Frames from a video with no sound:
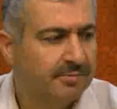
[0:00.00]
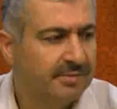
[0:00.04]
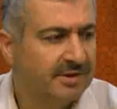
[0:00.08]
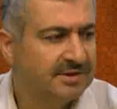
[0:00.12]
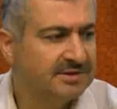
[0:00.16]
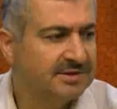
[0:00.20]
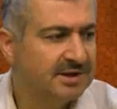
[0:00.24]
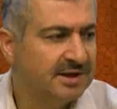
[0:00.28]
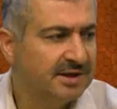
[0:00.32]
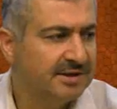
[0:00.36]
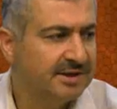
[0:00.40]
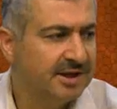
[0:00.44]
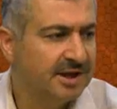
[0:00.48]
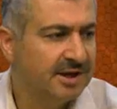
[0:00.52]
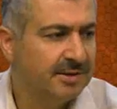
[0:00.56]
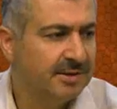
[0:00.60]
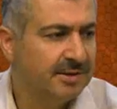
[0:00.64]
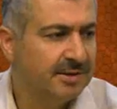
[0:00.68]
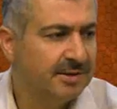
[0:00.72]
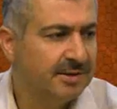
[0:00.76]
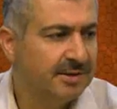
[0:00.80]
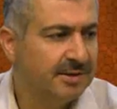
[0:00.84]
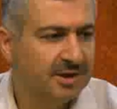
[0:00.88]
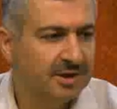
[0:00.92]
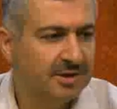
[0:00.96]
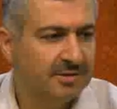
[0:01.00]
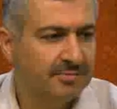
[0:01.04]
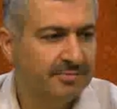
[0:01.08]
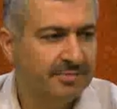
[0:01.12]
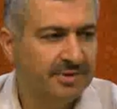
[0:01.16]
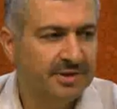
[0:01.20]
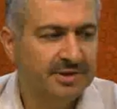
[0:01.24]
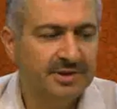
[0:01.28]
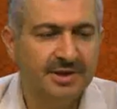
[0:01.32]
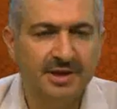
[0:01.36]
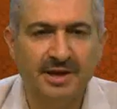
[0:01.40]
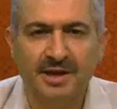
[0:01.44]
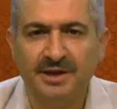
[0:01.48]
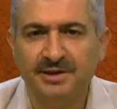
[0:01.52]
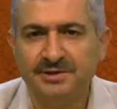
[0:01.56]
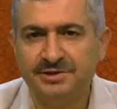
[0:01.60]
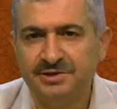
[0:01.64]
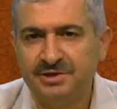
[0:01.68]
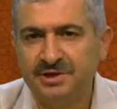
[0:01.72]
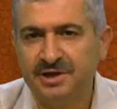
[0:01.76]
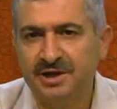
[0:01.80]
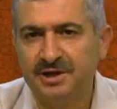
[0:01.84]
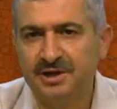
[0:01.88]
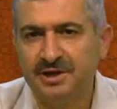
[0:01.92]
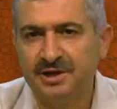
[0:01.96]
Mesela diyelim ki bir
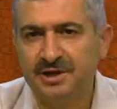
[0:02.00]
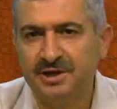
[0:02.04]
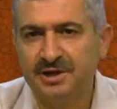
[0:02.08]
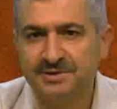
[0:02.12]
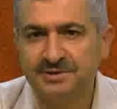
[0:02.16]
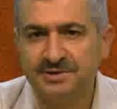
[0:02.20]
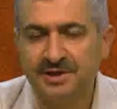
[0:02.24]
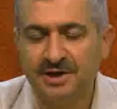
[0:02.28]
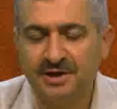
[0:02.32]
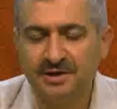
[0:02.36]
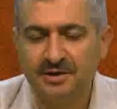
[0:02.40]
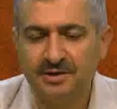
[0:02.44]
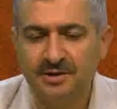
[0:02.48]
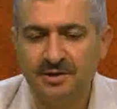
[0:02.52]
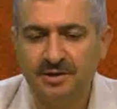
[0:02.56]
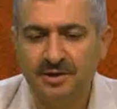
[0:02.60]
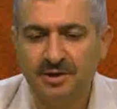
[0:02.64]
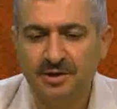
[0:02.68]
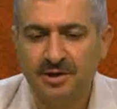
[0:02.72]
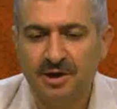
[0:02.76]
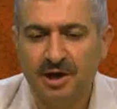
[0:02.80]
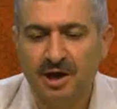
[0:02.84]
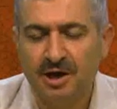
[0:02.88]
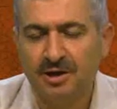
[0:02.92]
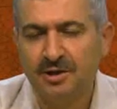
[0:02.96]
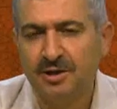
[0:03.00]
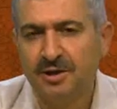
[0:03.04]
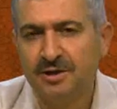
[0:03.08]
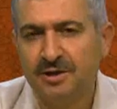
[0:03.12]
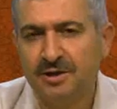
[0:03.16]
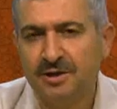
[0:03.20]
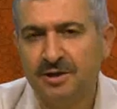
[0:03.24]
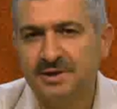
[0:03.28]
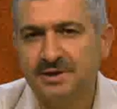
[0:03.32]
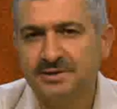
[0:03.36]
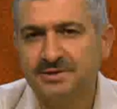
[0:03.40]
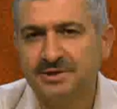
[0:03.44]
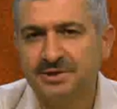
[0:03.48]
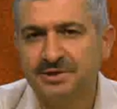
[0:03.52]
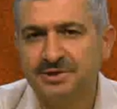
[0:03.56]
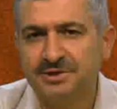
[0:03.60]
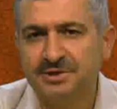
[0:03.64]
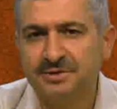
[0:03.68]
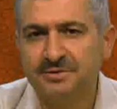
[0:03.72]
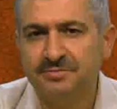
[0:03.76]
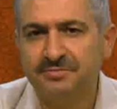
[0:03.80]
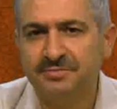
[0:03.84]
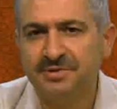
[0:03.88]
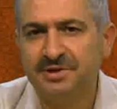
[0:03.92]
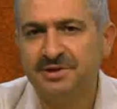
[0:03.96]
dilenci gelir size. Allah rızası
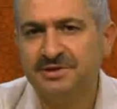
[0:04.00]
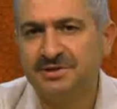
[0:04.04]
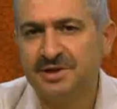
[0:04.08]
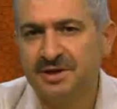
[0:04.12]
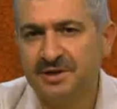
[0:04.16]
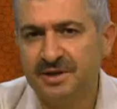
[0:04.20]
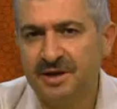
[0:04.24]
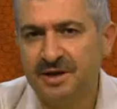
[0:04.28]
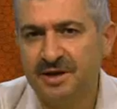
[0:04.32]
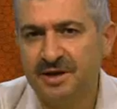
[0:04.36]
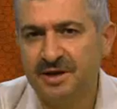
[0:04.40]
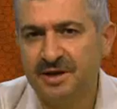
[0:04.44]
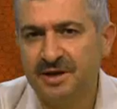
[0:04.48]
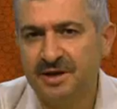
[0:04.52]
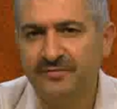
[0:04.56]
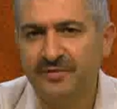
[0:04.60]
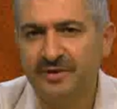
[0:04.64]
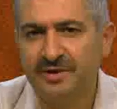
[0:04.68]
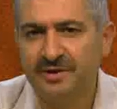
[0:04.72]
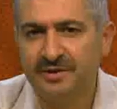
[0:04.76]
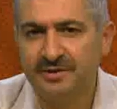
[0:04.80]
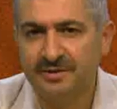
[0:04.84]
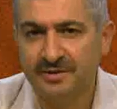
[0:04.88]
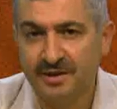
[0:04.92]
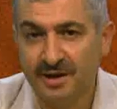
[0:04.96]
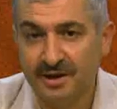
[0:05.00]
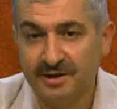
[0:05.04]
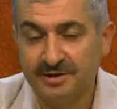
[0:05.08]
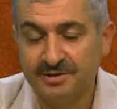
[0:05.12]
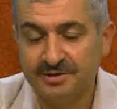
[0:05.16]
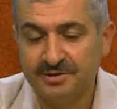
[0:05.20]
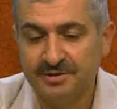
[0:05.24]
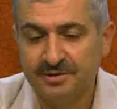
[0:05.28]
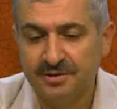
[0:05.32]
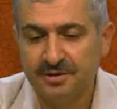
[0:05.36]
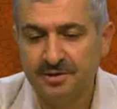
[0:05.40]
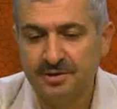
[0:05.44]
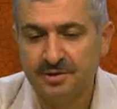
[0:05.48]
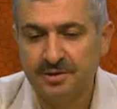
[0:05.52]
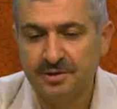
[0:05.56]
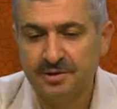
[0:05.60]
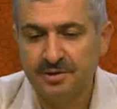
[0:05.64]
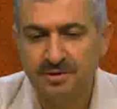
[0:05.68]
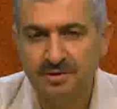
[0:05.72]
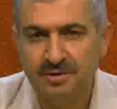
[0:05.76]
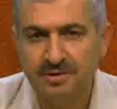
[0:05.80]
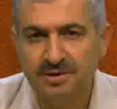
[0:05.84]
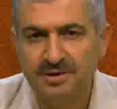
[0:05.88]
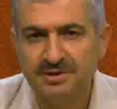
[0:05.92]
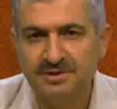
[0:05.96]
için bir sadaka verin der.
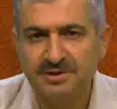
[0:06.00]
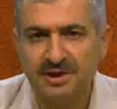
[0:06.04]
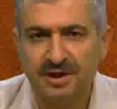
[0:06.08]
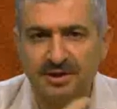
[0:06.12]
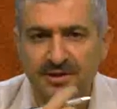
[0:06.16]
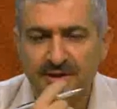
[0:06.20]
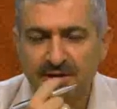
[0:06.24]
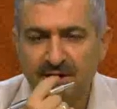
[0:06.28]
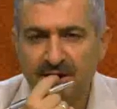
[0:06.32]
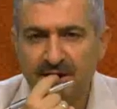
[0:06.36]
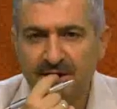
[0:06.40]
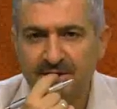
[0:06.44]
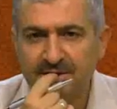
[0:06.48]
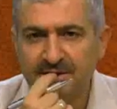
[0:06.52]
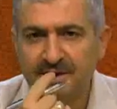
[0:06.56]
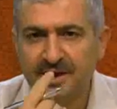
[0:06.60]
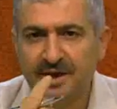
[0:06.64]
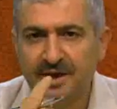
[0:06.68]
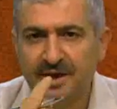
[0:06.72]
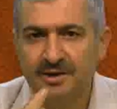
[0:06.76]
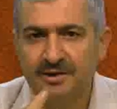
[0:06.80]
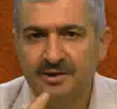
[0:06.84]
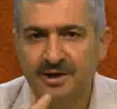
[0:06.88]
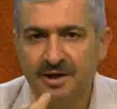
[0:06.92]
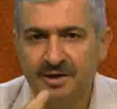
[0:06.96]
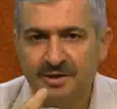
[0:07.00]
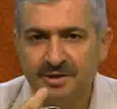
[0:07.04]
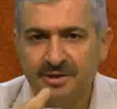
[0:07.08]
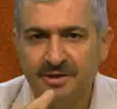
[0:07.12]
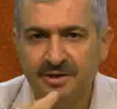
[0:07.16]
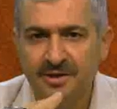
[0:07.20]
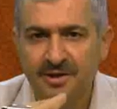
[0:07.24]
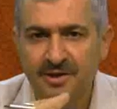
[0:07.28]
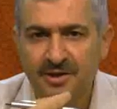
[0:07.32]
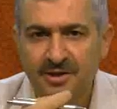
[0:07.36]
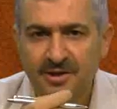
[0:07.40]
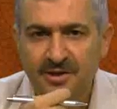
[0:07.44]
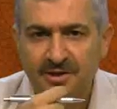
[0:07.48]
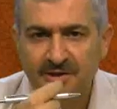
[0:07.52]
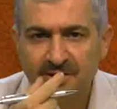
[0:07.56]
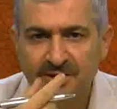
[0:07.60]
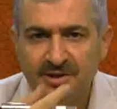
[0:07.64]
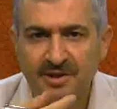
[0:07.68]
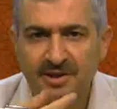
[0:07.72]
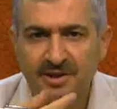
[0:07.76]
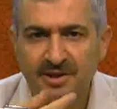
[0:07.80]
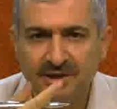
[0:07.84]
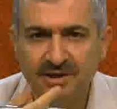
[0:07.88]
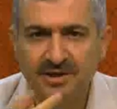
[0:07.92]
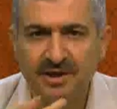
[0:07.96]
Lisanı kal ile yani
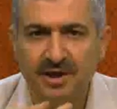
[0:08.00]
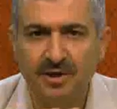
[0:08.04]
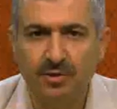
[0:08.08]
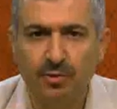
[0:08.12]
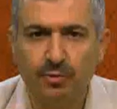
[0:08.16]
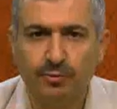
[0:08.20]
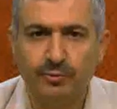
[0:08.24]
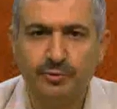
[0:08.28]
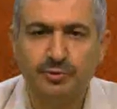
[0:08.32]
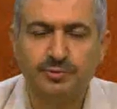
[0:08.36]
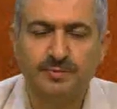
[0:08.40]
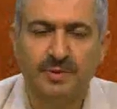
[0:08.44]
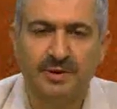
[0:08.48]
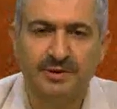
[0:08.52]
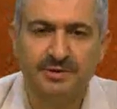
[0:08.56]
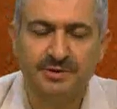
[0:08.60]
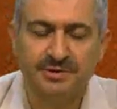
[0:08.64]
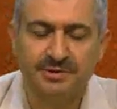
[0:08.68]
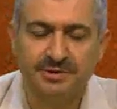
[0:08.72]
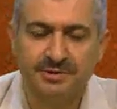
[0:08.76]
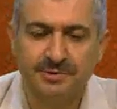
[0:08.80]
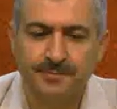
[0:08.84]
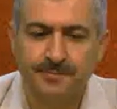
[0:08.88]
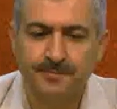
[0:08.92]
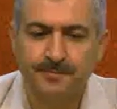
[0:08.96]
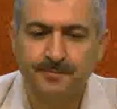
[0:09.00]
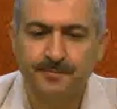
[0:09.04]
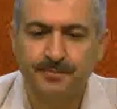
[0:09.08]
diliyle konuşmaktır.